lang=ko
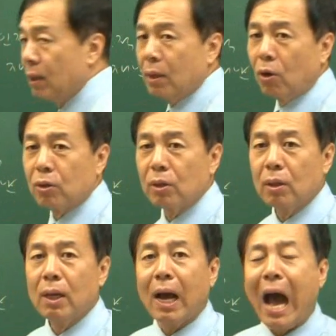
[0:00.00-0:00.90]
어떤
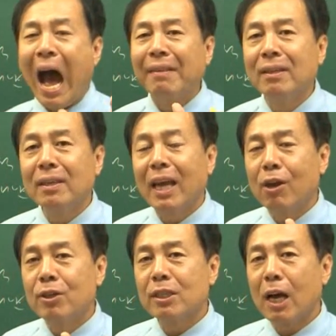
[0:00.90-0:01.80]
안개
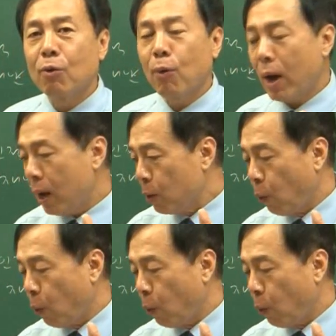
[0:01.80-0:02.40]
현상과